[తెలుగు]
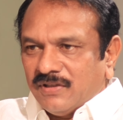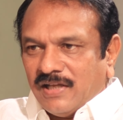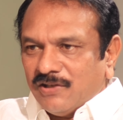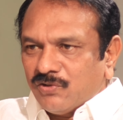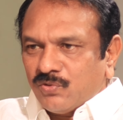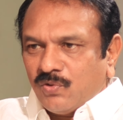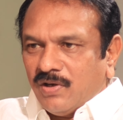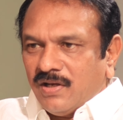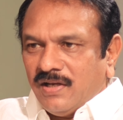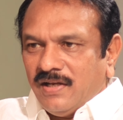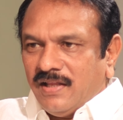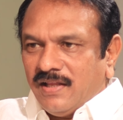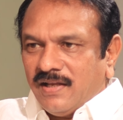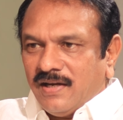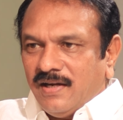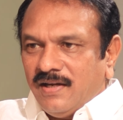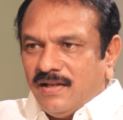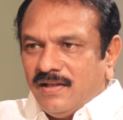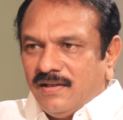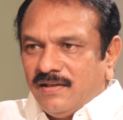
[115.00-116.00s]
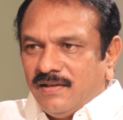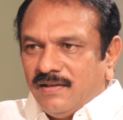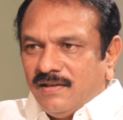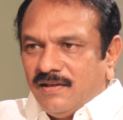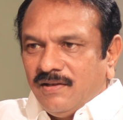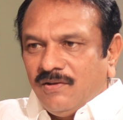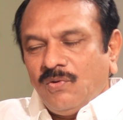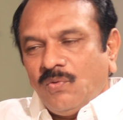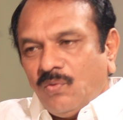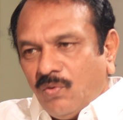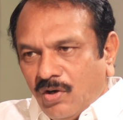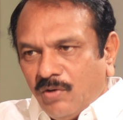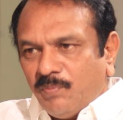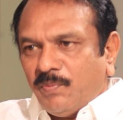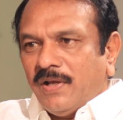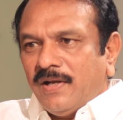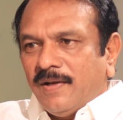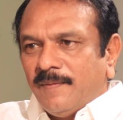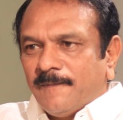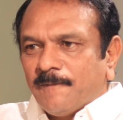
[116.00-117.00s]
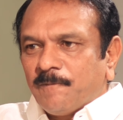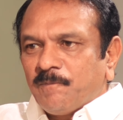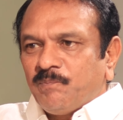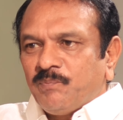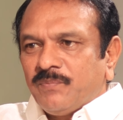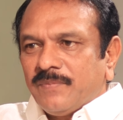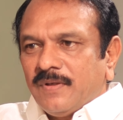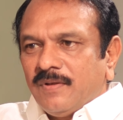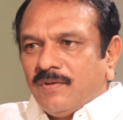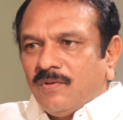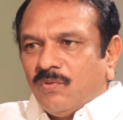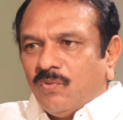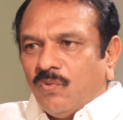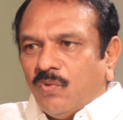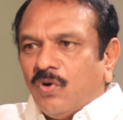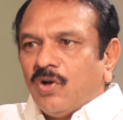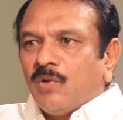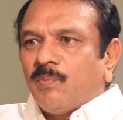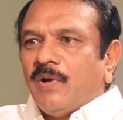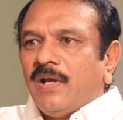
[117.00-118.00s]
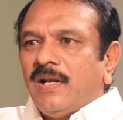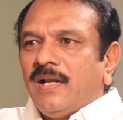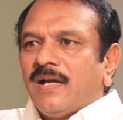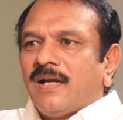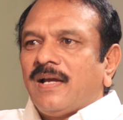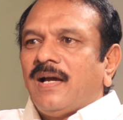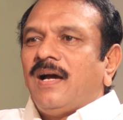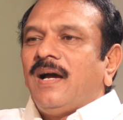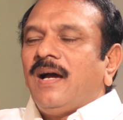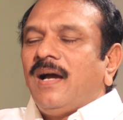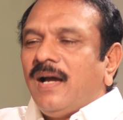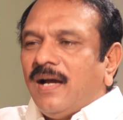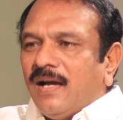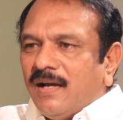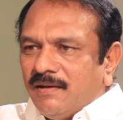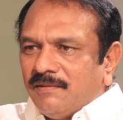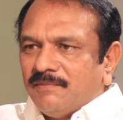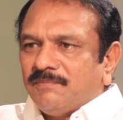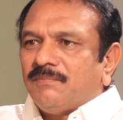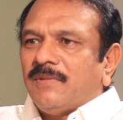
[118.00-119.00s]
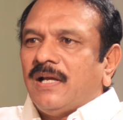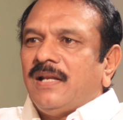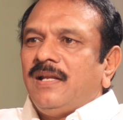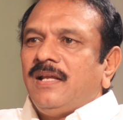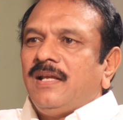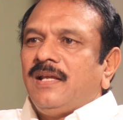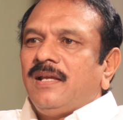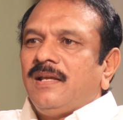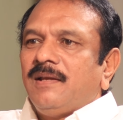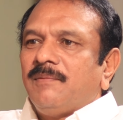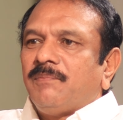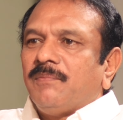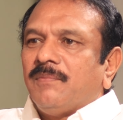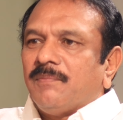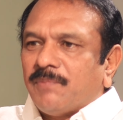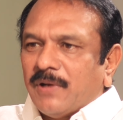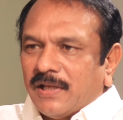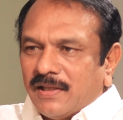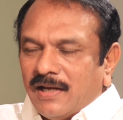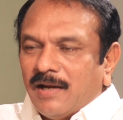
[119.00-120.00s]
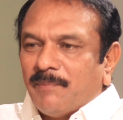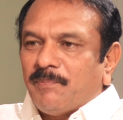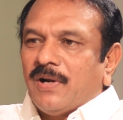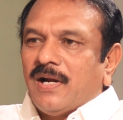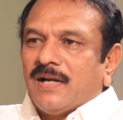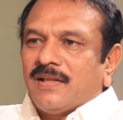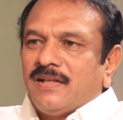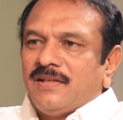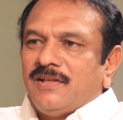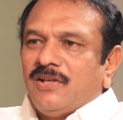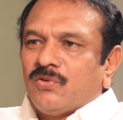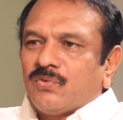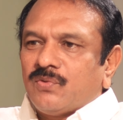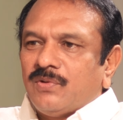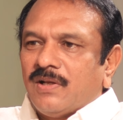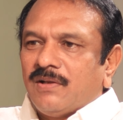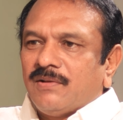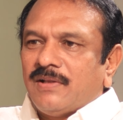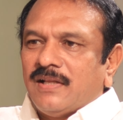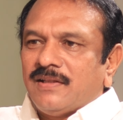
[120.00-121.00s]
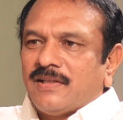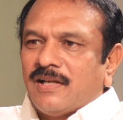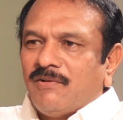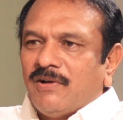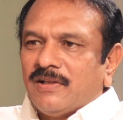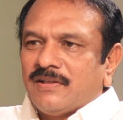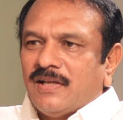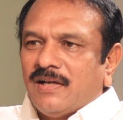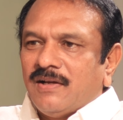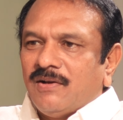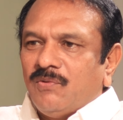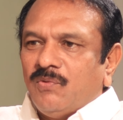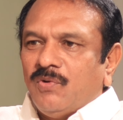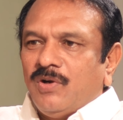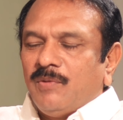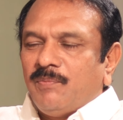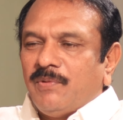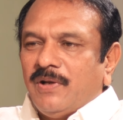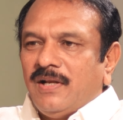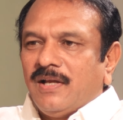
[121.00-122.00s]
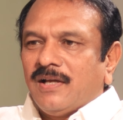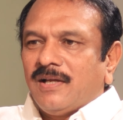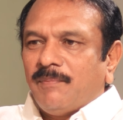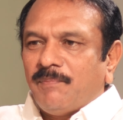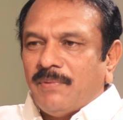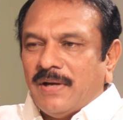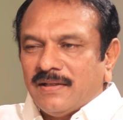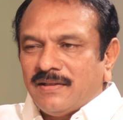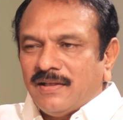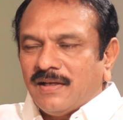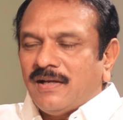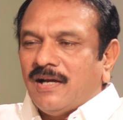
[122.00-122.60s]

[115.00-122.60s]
దాచుకోవడం లేదు కండి ఓడిపోయినాము ఓడిపోయాక మళ్ళీ ప్రజలు అప్పుడు అర్థం చేసుకున్నారు దాని తర్వాత ఓడిపోయాక పాత